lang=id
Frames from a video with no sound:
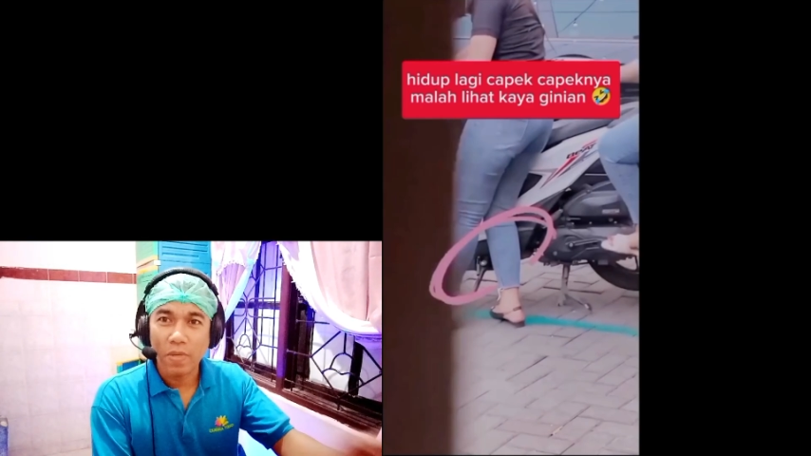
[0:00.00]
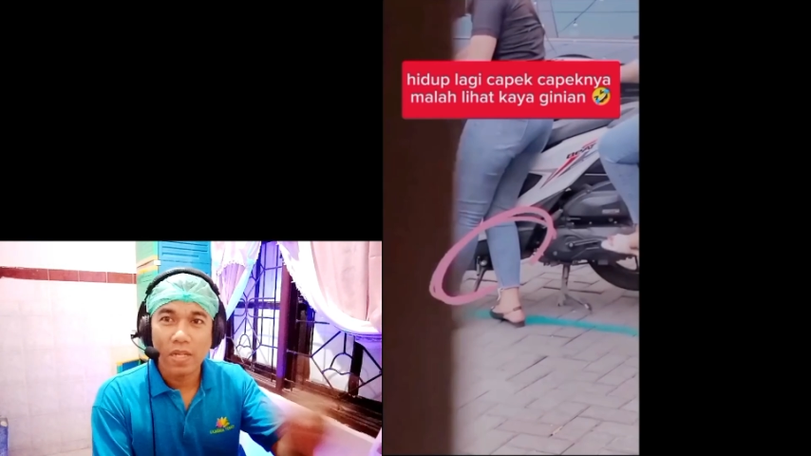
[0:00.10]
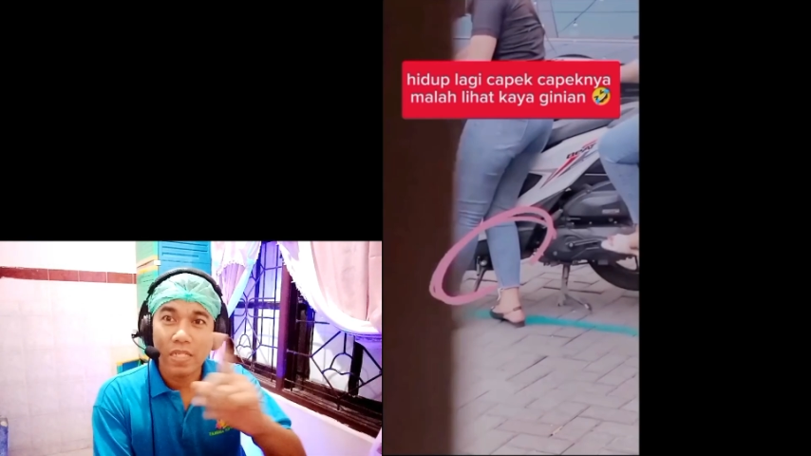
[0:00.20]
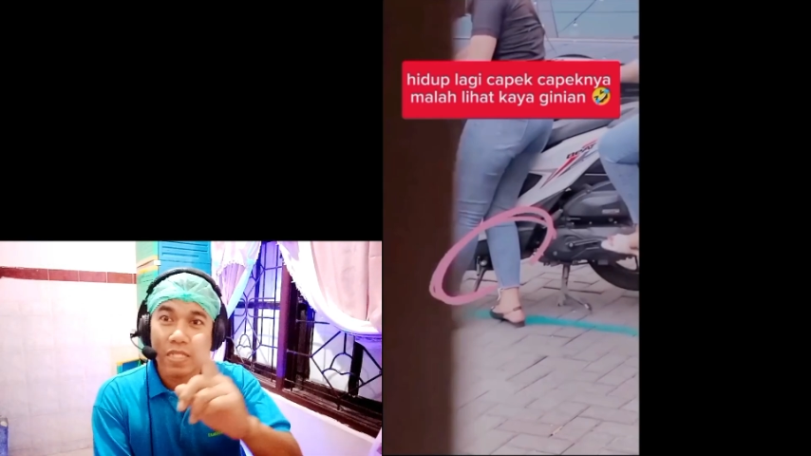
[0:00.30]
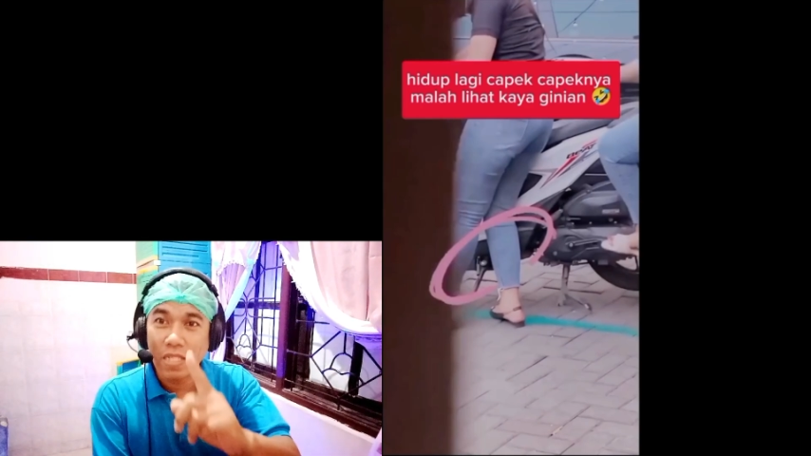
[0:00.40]

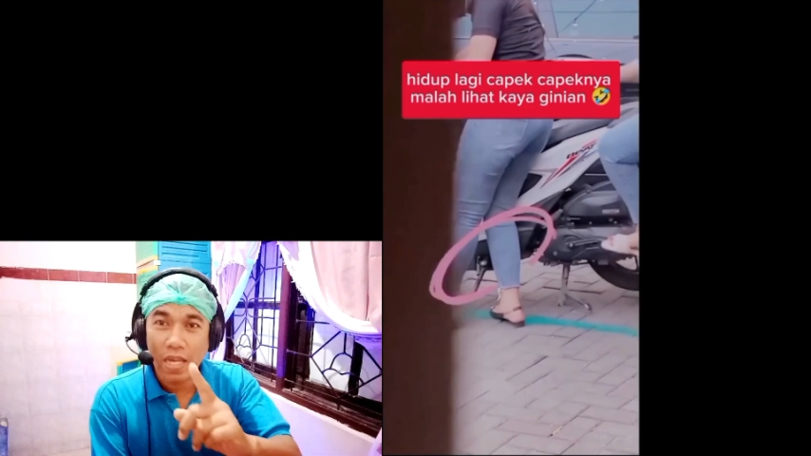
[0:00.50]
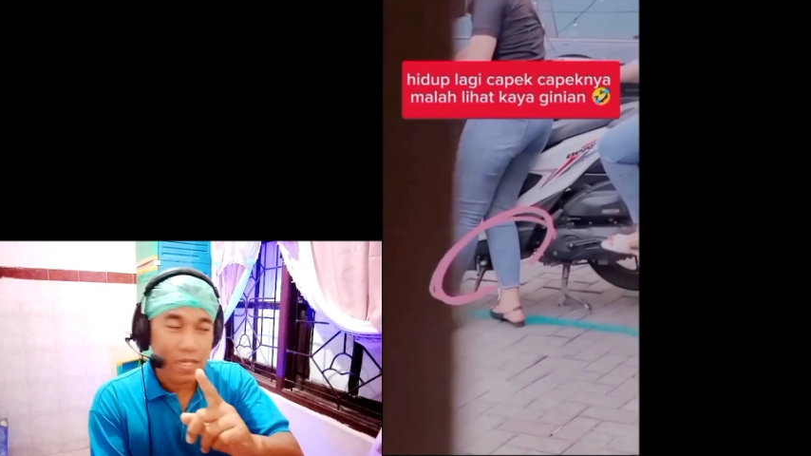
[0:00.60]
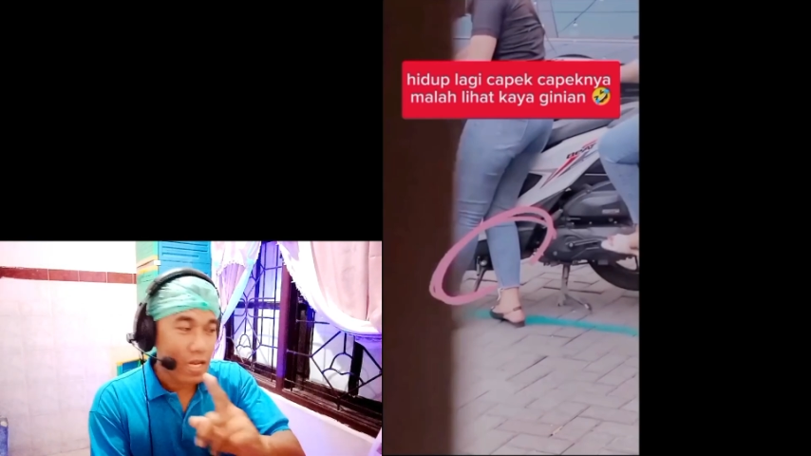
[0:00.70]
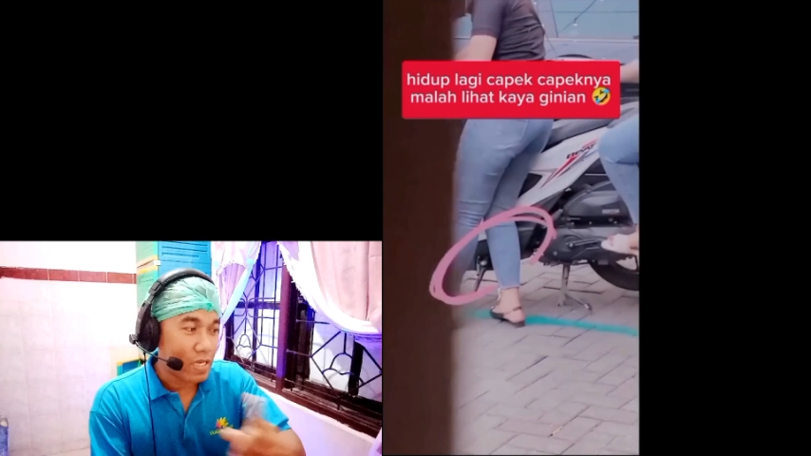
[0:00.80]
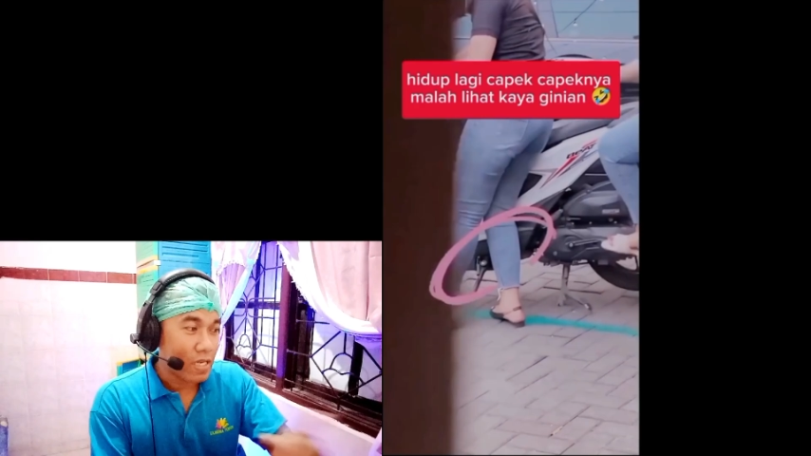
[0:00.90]
yang
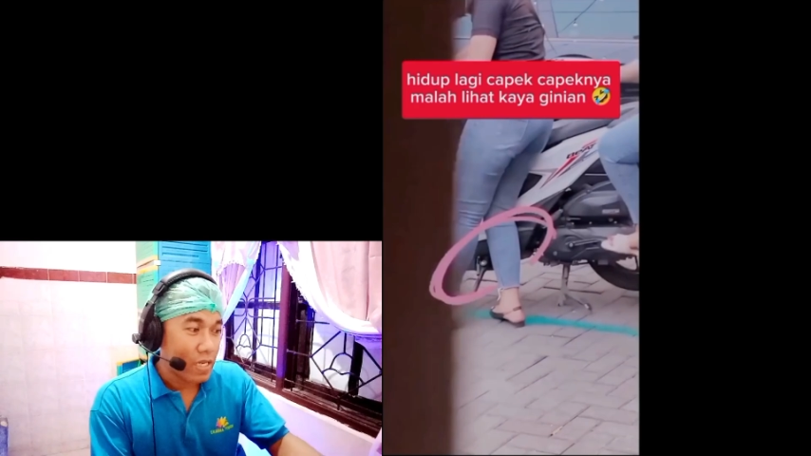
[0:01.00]
disayangkan